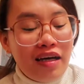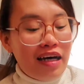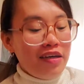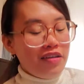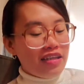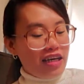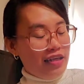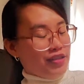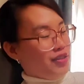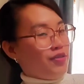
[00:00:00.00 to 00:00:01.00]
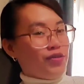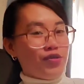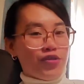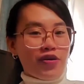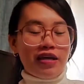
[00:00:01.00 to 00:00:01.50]
Ayun guys,
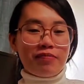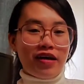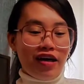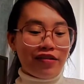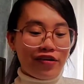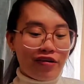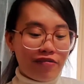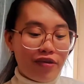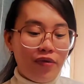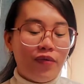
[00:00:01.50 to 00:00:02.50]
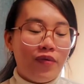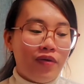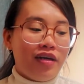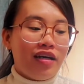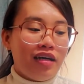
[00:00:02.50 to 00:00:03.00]
during my interview,
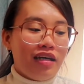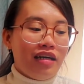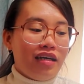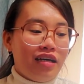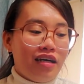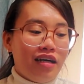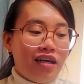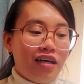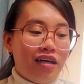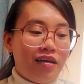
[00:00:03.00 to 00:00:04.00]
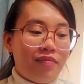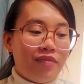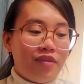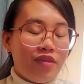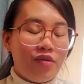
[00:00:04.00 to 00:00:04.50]
um,
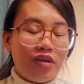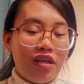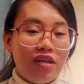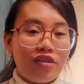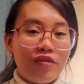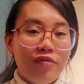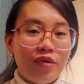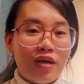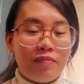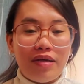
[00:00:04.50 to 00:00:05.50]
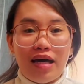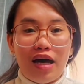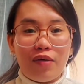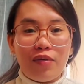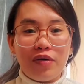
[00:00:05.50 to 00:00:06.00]
nung in-interview nga
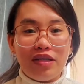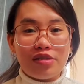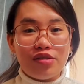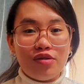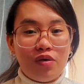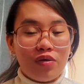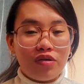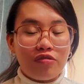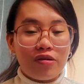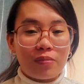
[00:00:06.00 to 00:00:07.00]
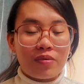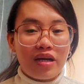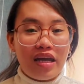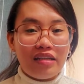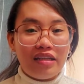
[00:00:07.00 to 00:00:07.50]
pala ako is noong November
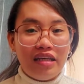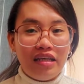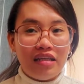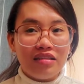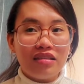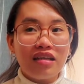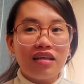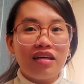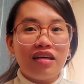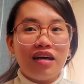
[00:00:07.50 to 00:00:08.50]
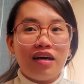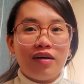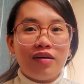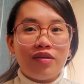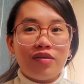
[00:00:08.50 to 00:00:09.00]
18,
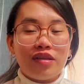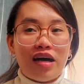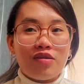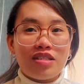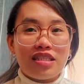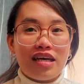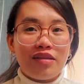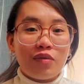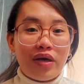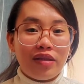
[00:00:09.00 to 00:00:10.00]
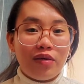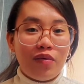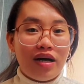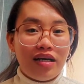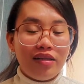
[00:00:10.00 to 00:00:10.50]
2021,
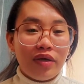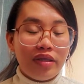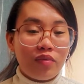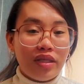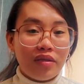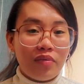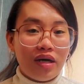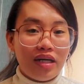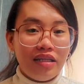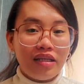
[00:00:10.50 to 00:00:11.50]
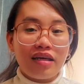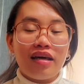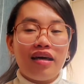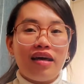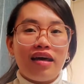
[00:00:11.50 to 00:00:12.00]
2021,
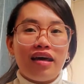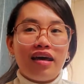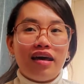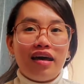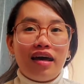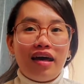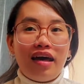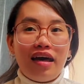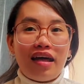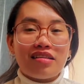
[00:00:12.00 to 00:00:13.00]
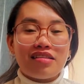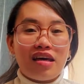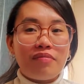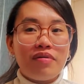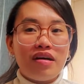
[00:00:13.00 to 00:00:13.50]
And
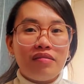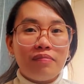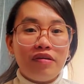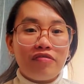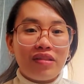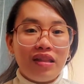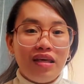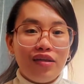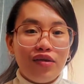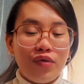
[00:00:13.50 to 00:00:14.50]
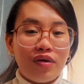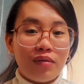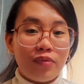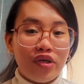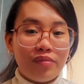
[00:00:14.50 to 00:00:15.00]
7.15 yung
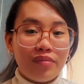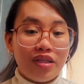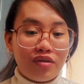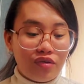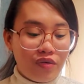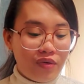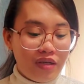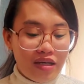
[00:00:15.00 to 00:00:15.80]
appointment ko.